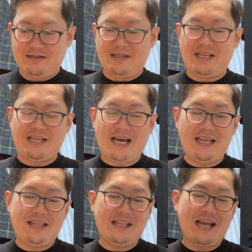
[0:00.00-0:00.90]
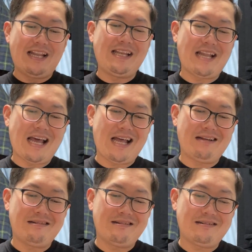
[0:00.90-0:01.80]
2回ってだりーな。
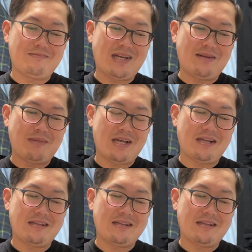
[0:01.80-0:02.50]
まあまあ。